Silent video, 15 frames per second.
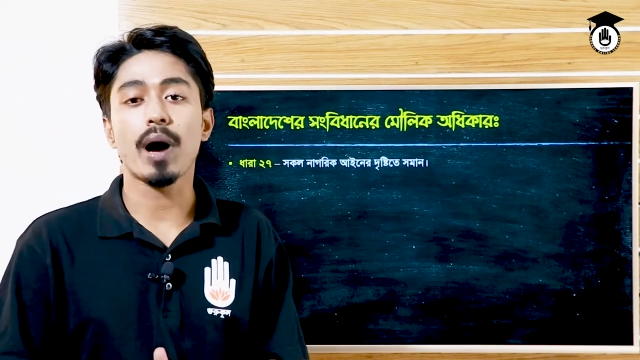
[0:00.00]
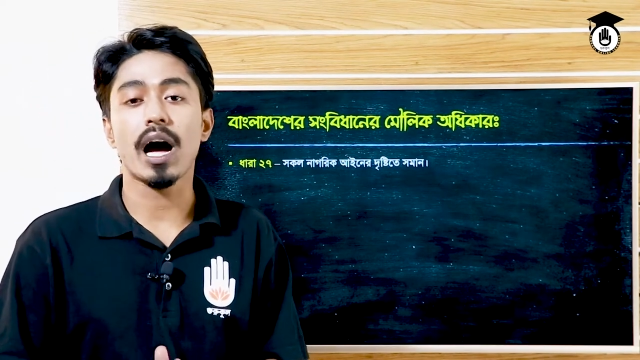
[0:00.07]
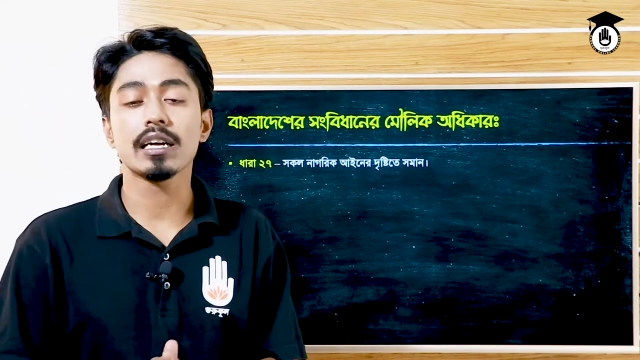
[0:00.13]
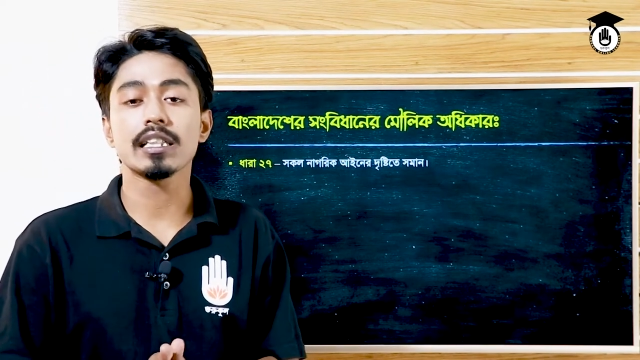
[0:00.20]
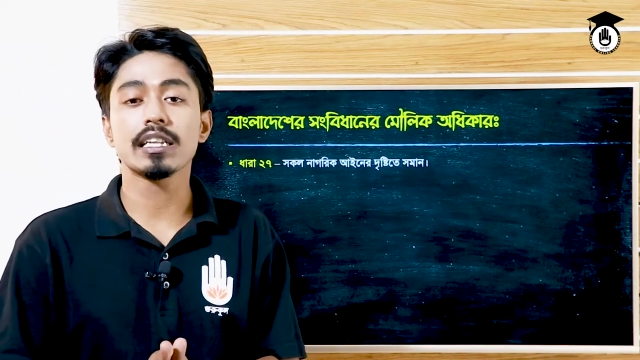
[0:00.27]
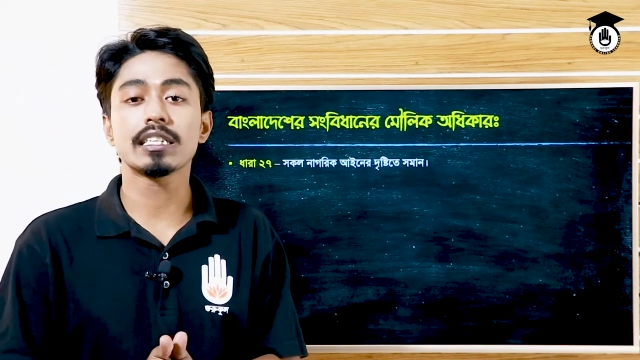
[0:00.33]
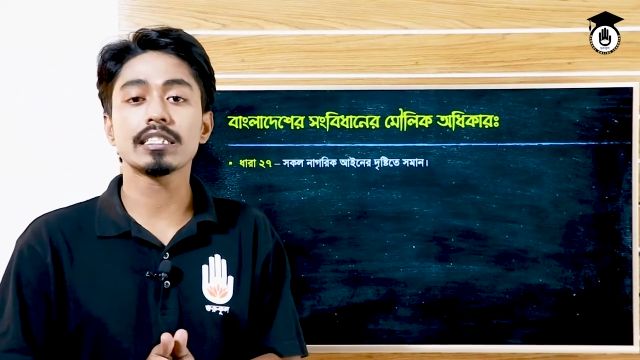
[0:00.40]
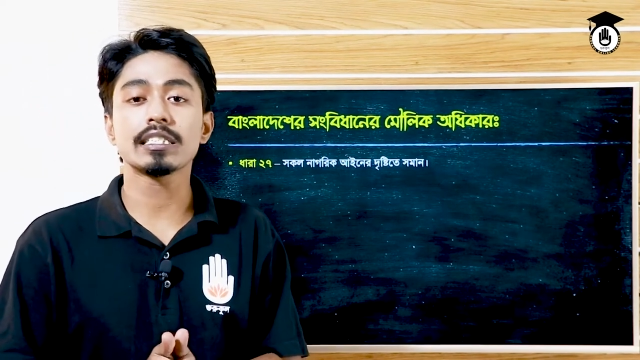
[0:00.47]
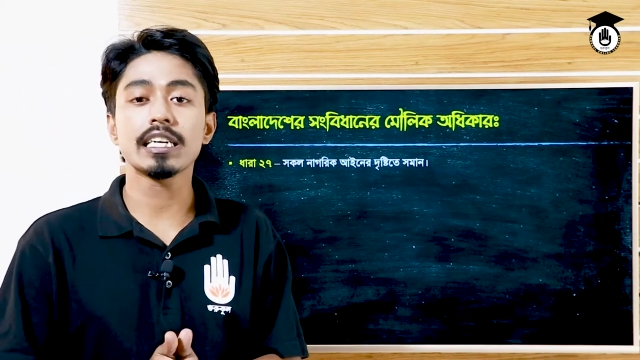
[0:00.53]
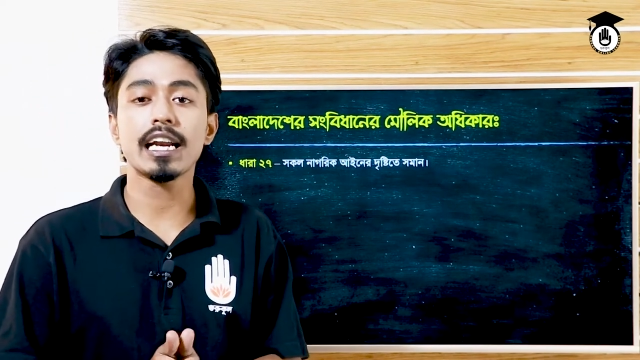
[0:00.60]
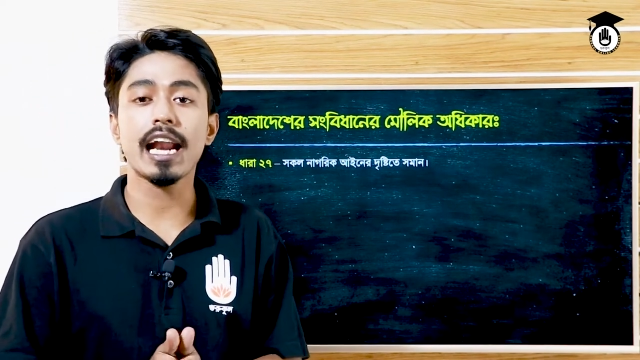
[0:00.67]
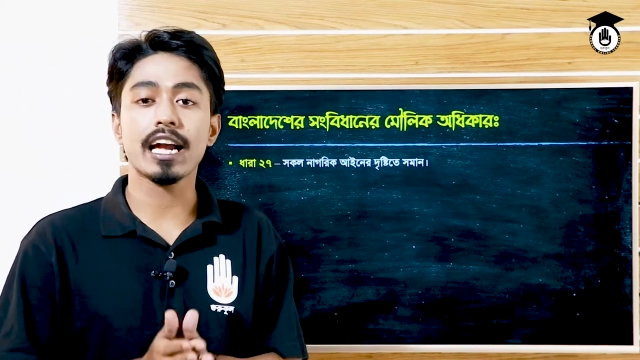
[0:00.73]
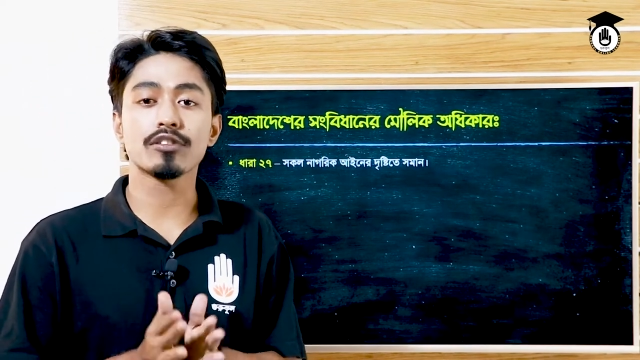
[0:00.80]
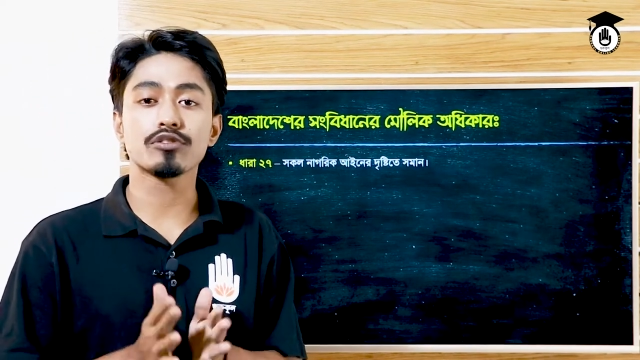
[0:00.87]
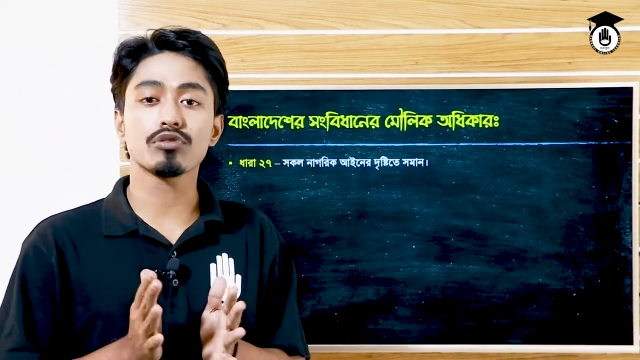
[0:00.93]
বাংলাদেশের
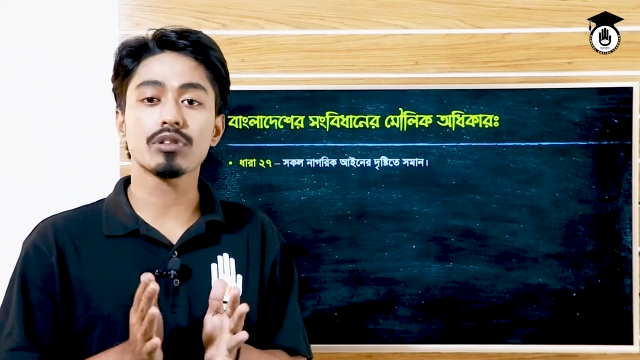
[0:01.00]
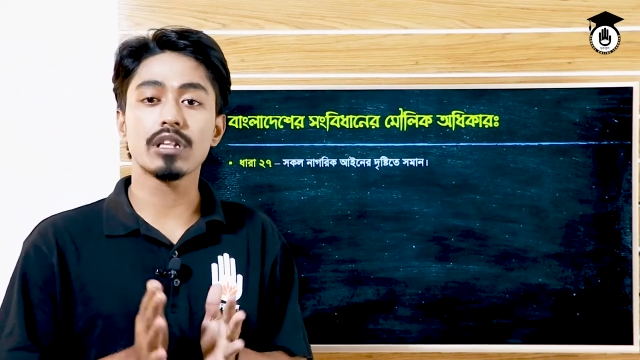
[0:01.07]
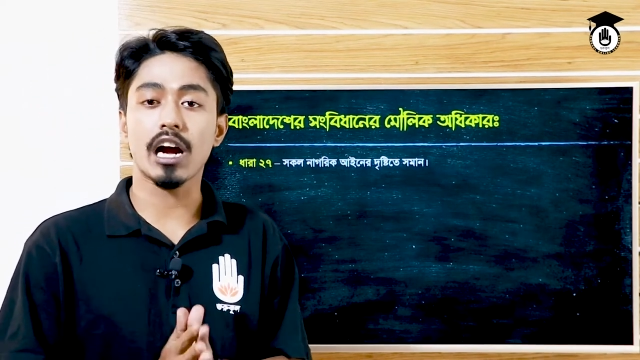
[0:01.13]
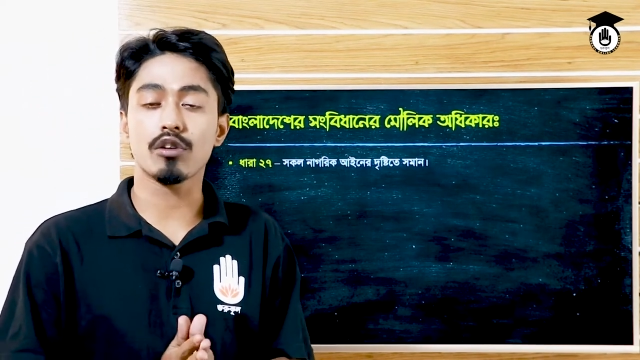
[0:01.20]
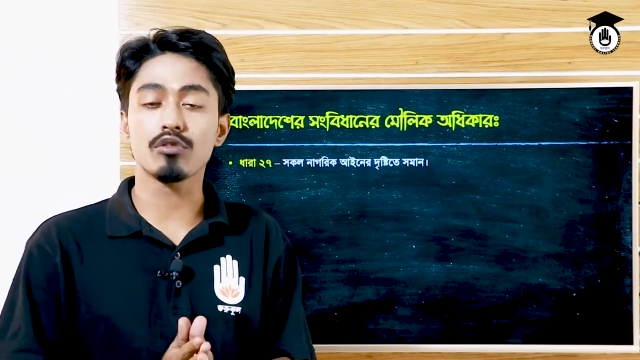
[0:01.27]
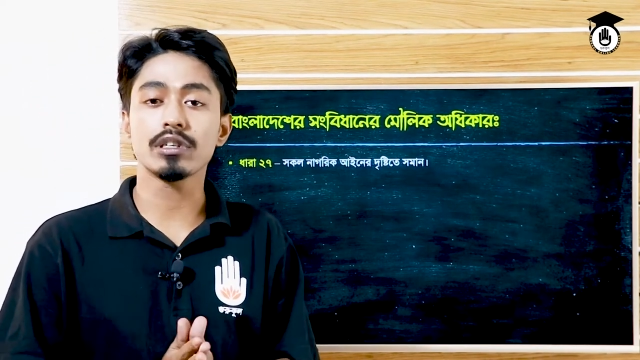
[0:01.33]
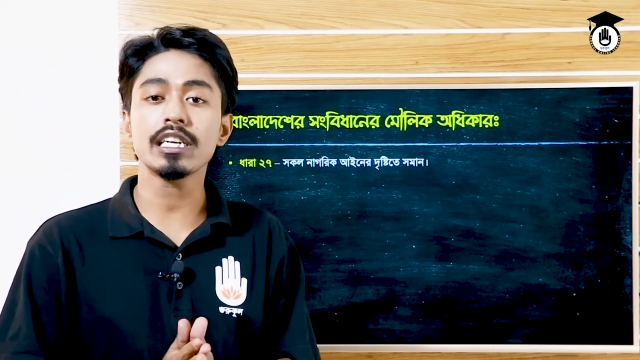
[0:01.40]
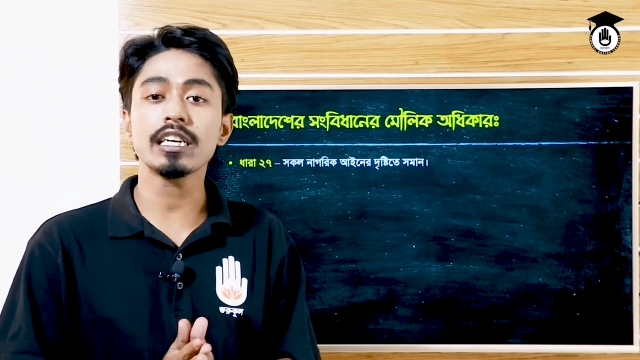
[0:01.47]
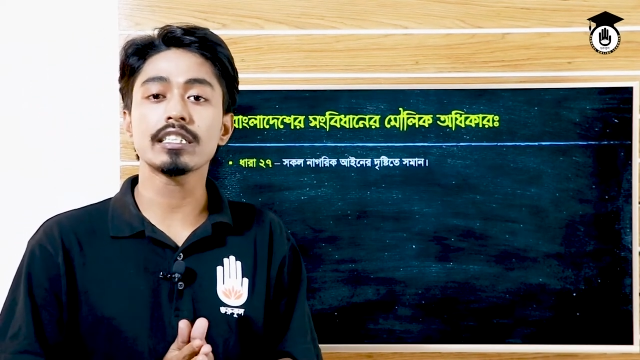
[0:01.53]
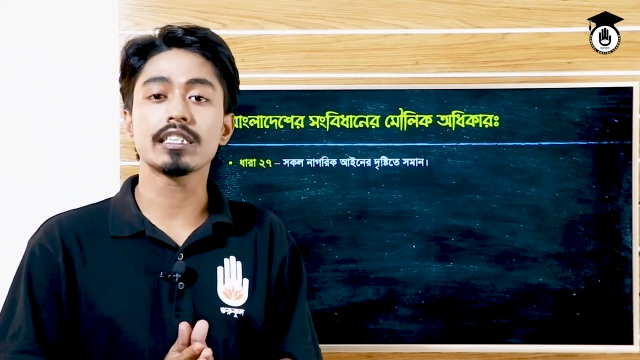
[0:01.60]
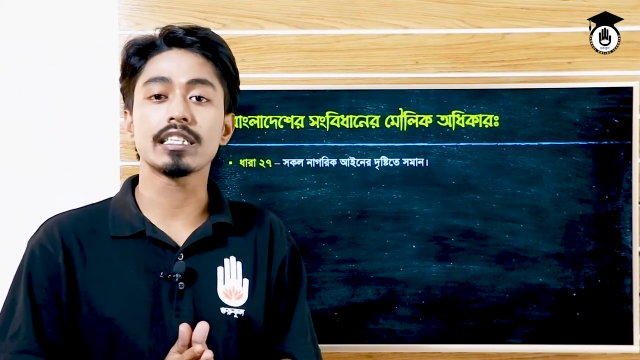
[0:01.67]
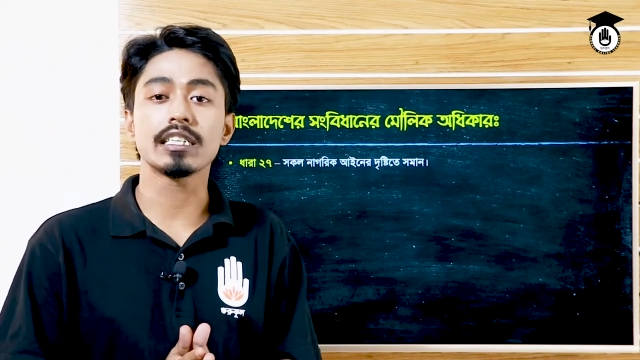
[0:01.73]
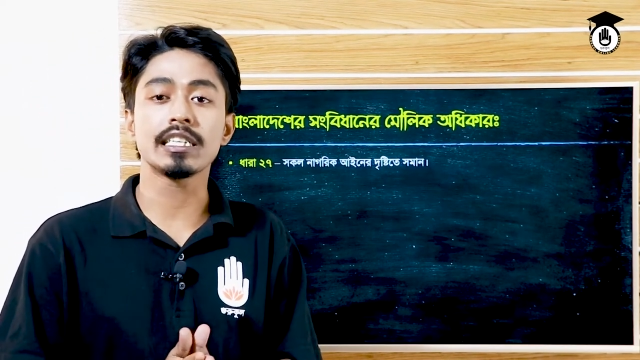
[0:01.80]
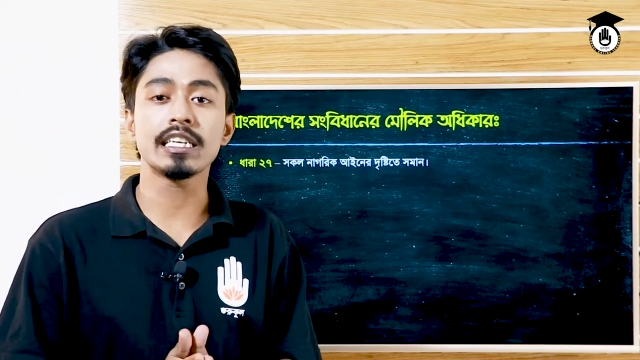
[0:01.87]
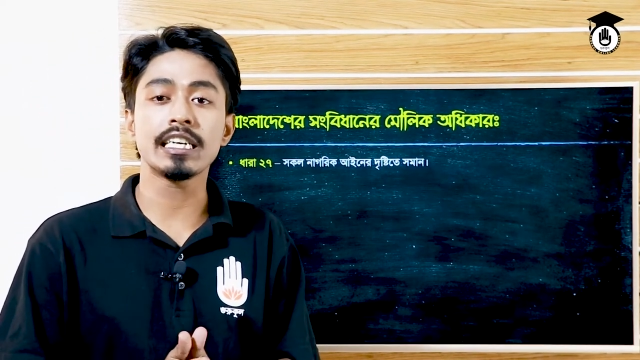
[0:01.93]
একজন নাগরিক
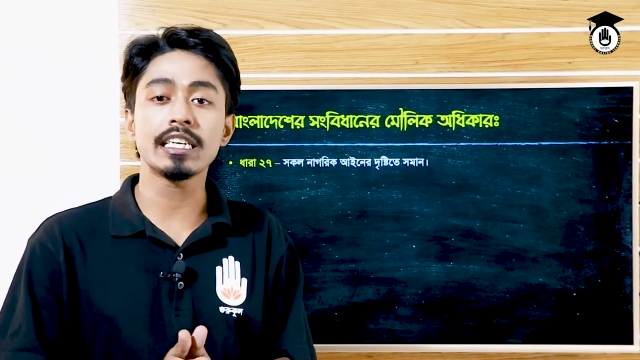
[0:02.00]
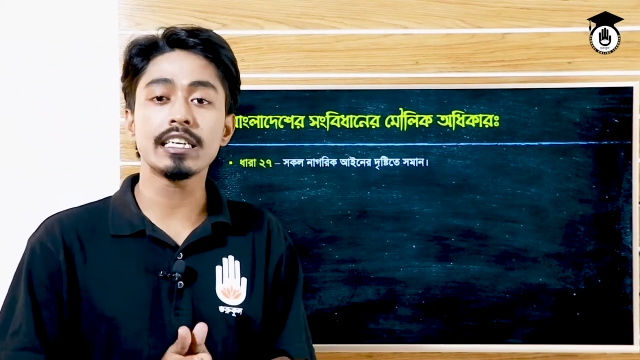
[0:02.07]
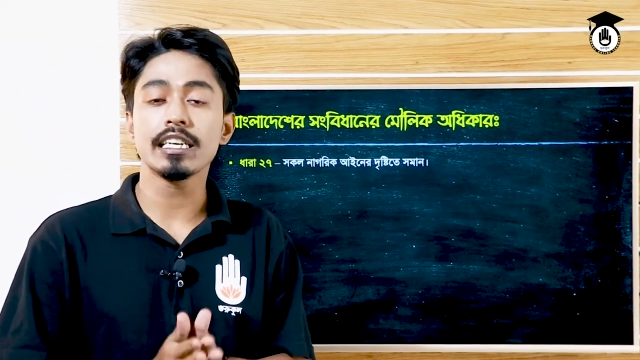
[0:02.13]
তিনি